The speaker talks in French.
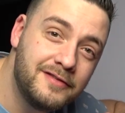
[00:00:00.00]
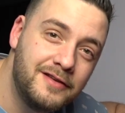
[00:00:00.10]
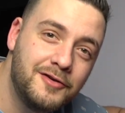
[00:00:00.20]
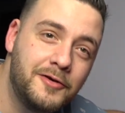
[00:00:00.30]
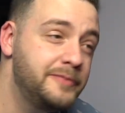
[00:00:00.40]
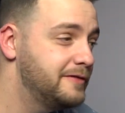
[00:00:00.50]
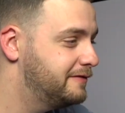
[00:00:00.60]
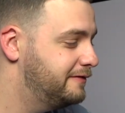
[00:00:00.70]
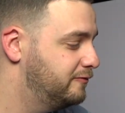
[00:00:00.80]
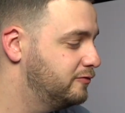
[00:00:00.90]
c'est top.
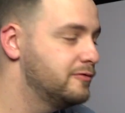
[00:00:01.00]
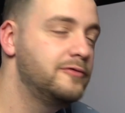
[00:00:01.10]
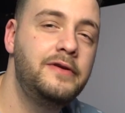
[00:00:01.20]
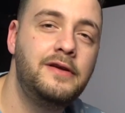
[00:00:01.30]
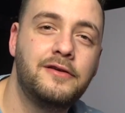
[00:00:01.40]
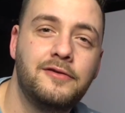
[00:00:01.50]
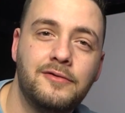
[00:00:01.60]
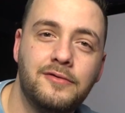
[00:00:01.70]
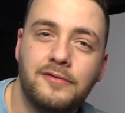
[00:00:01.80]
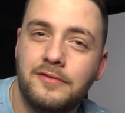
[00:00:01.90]
Si vous trouvez
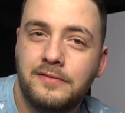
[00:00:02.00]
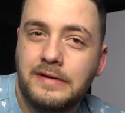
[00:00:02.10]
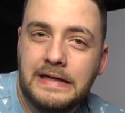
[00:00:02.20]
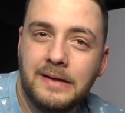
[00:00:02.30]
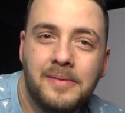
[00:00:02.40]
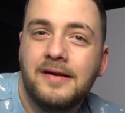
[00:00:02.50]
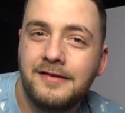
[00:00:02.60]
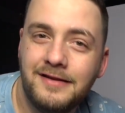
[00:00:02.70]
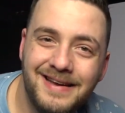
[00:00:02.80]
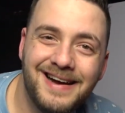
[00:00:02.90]
qu'il n'y euh, a pas
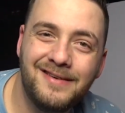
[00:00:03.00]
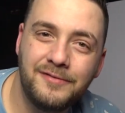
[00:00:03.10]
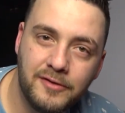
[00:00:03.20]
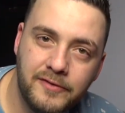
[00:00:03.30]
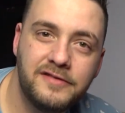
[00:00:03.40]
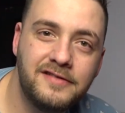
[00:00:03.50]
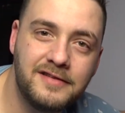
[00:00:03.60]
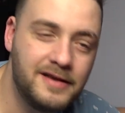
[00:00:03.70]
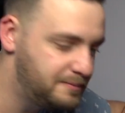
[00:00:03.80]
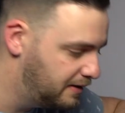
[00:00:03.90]
assez de grave dans votre
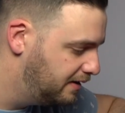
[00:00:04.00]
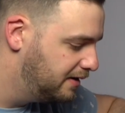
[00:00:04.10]
système,